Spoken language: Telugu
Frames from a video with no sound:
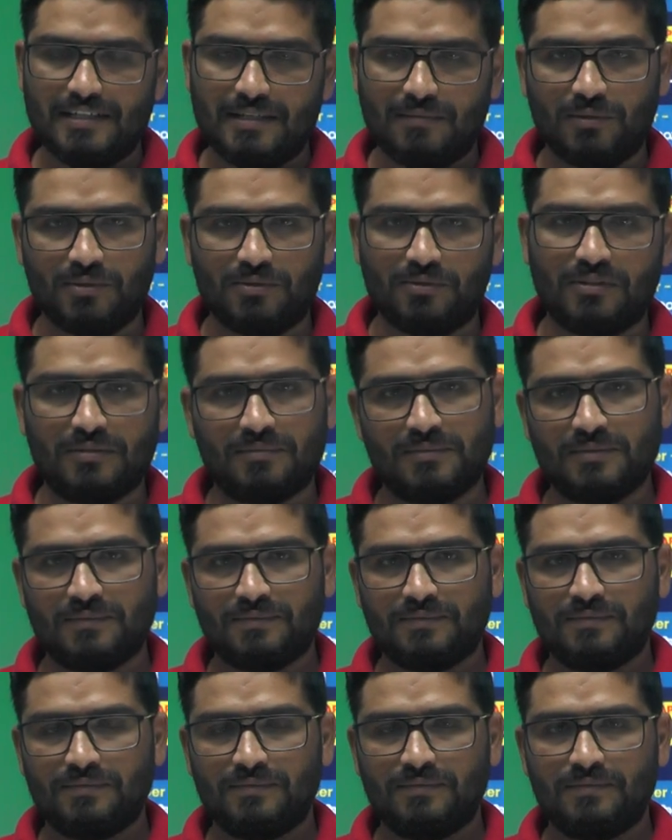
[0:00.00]
చేయబోతున్నాం
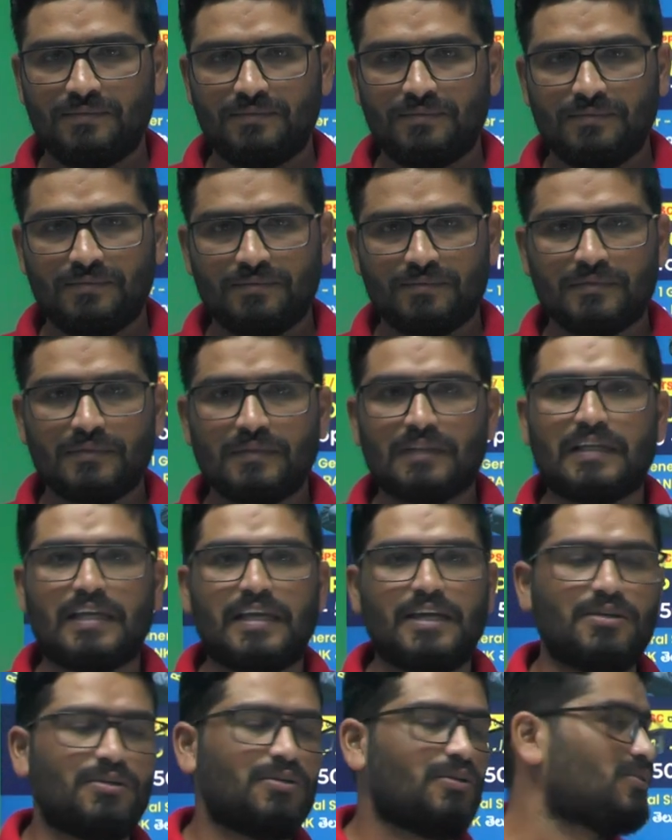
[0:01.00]

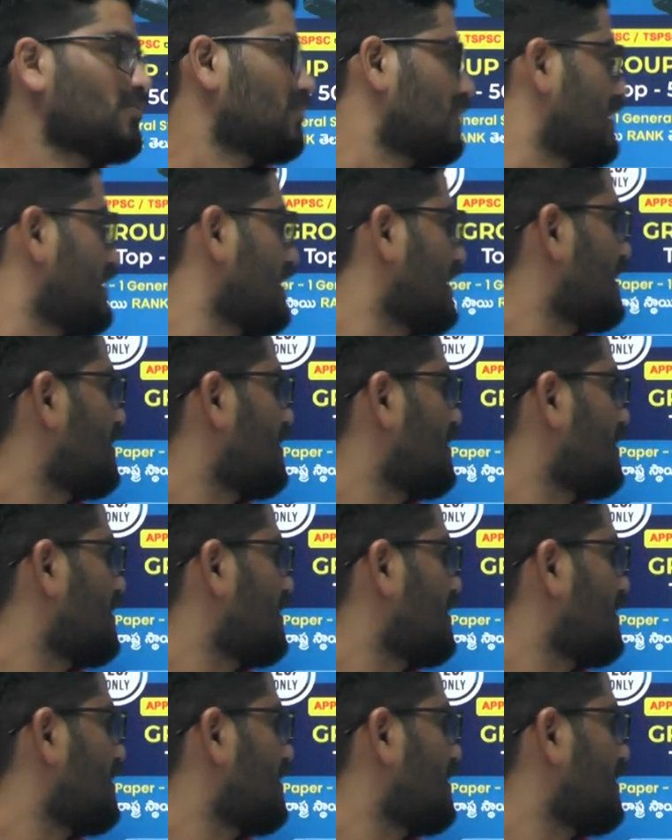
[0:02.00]
ఈరోజు అంటే